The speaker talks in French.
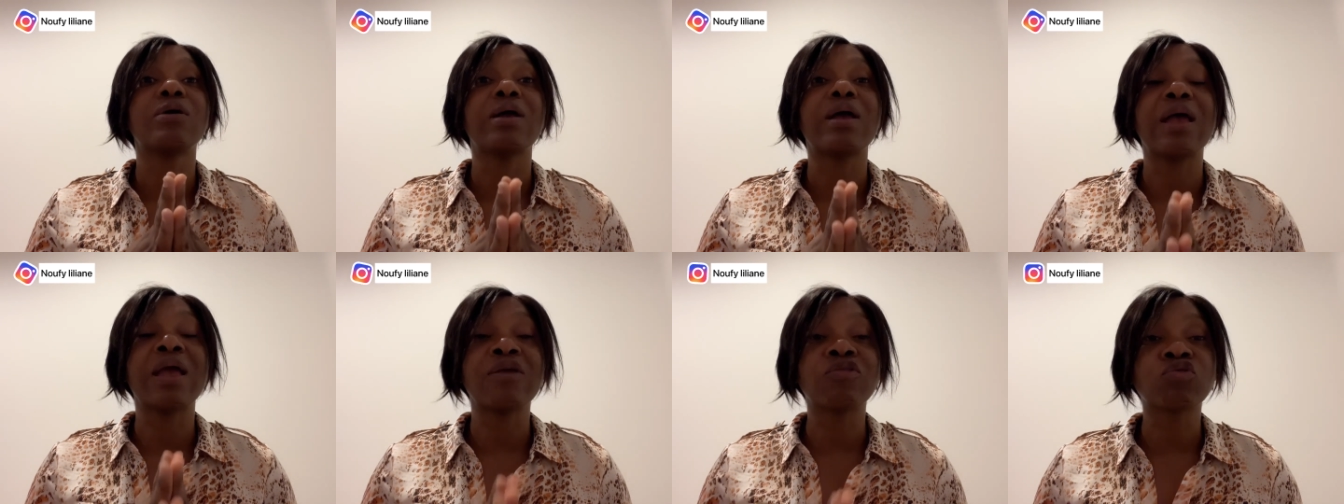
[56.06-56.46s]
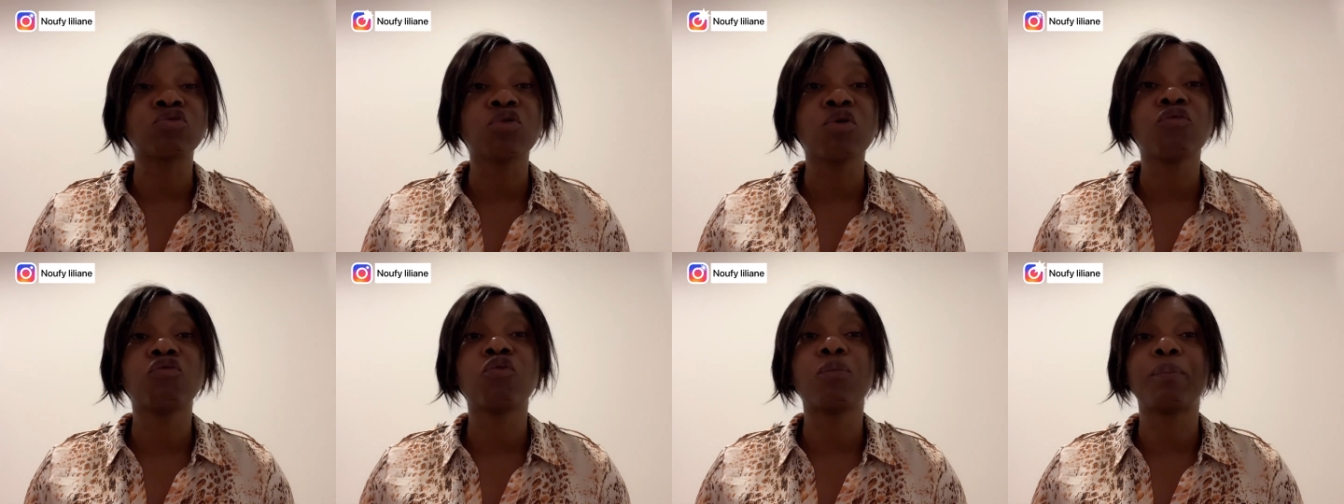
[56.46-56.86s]
Est-ce que
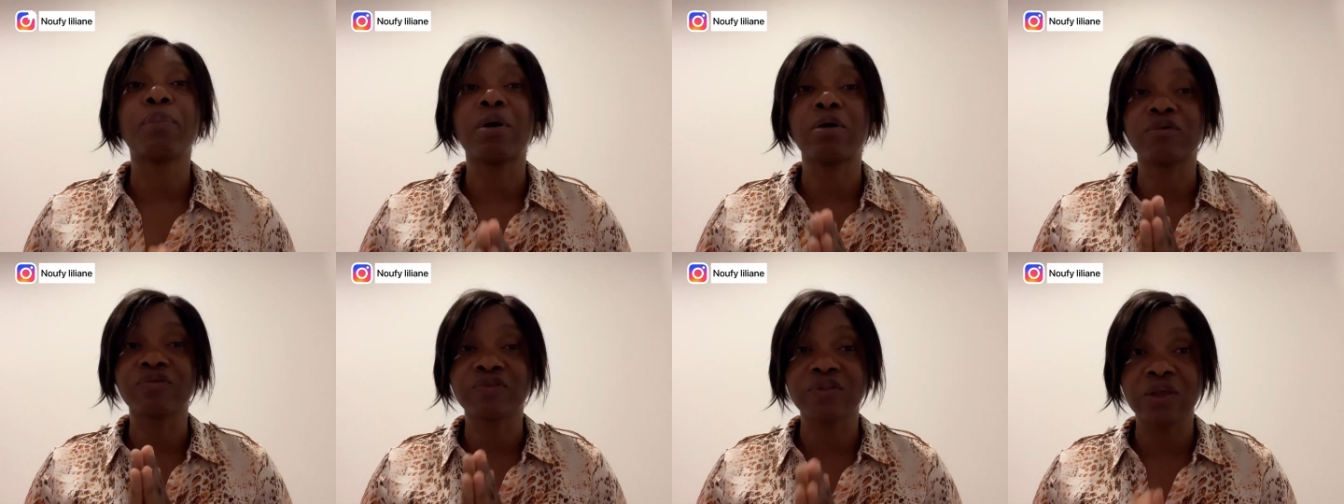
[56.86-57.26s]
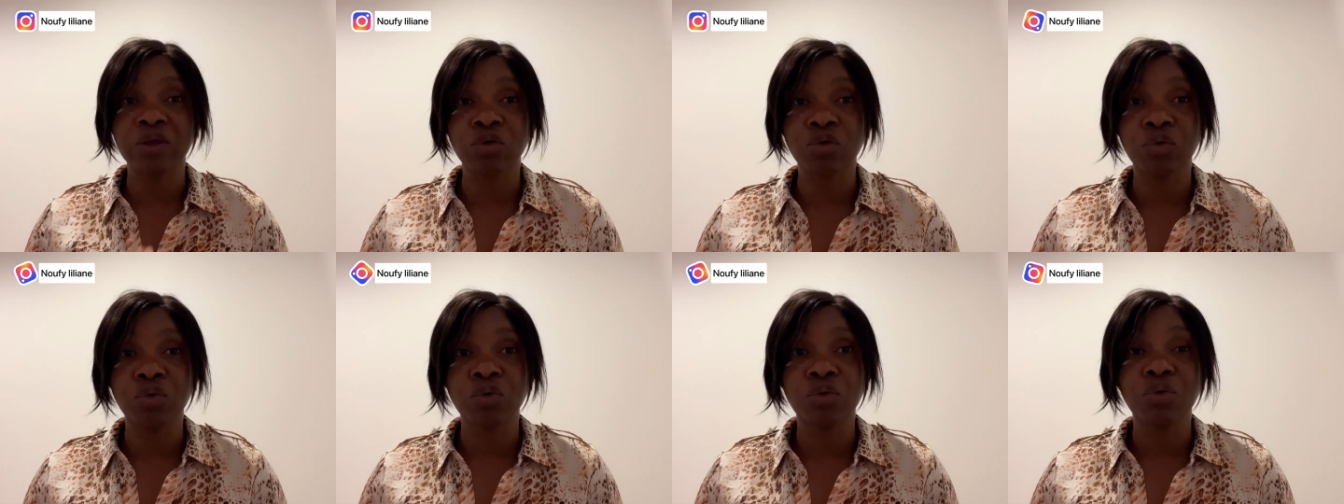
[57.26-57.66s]
vous pensez
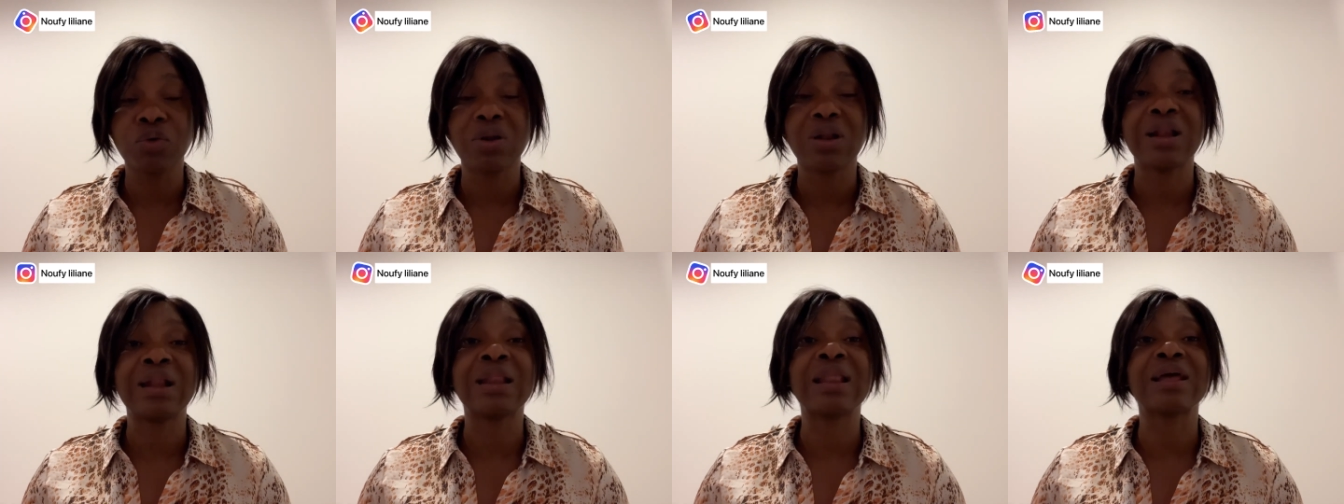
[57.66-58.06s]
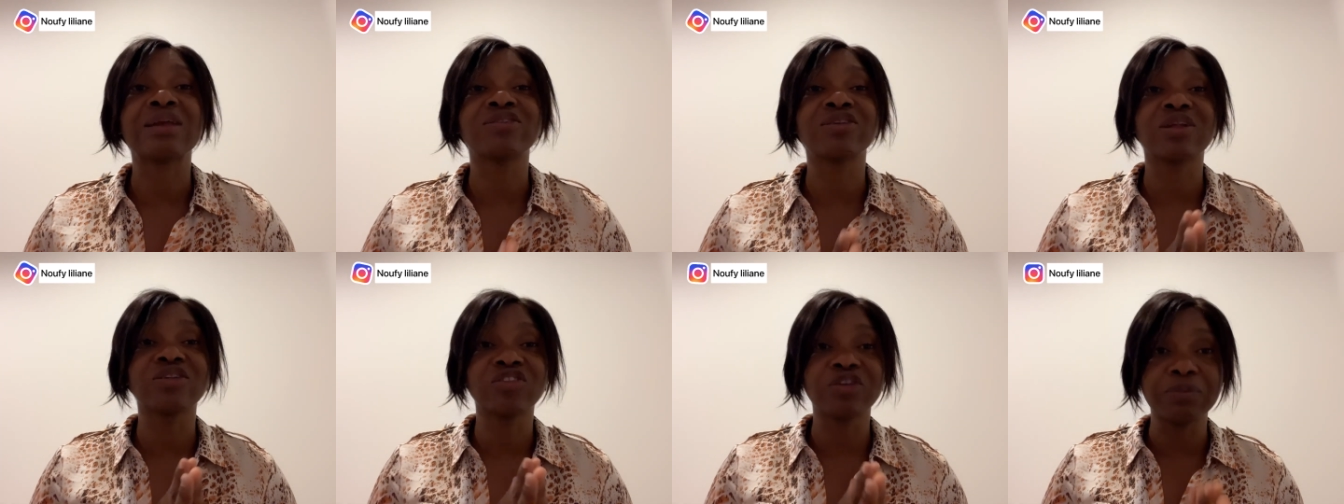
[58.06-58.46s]
que
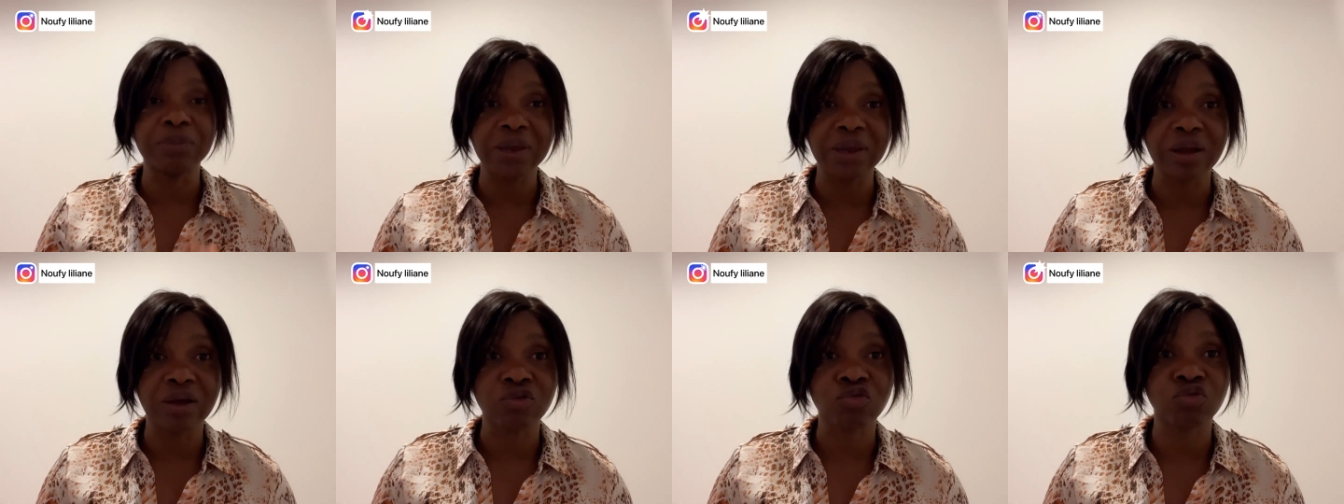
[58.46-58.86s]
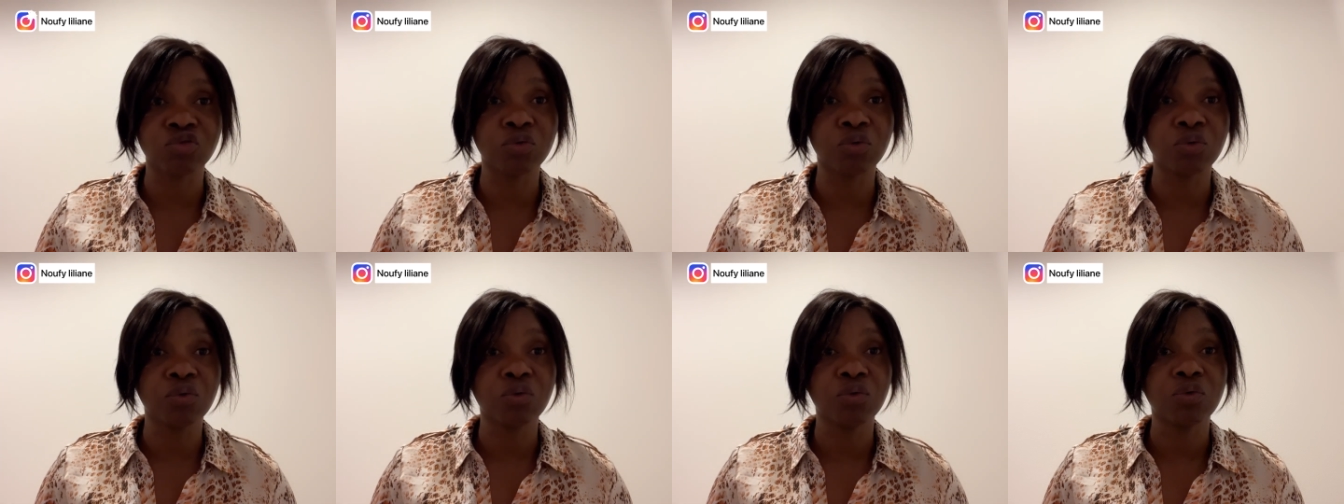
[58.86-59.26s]
l'agent
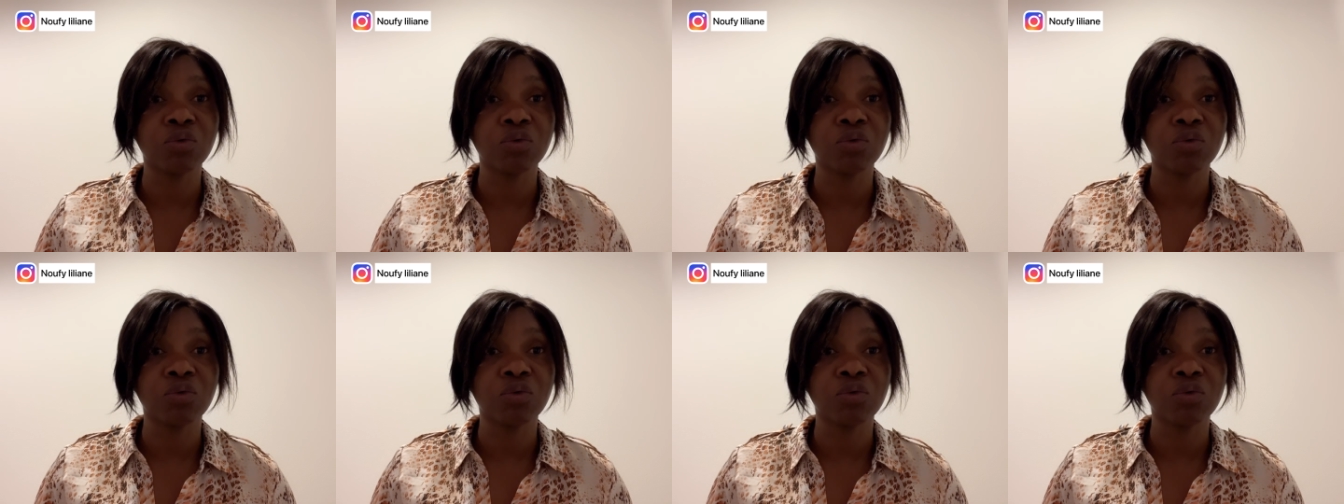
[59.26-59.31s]
d'immigration